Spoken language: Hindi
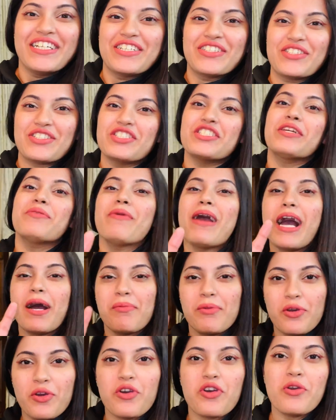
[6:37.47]
तो जी मैं आप
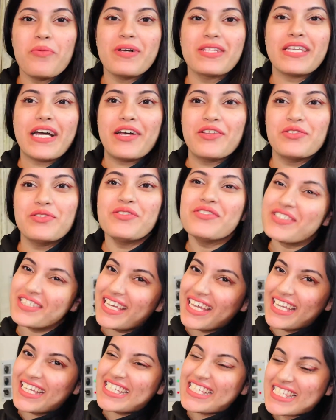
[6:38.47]
लोगों को बता दू
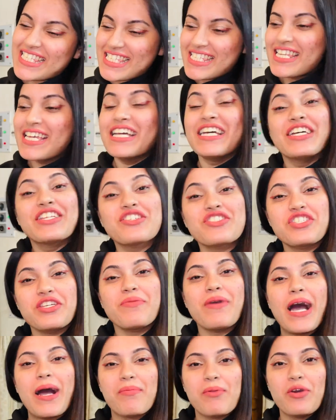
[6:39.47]
थैंक्स तो जी
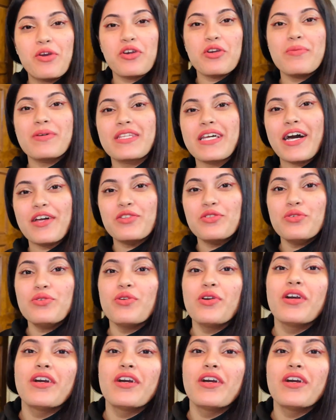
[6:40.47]
मैं आप लोगों को बता दू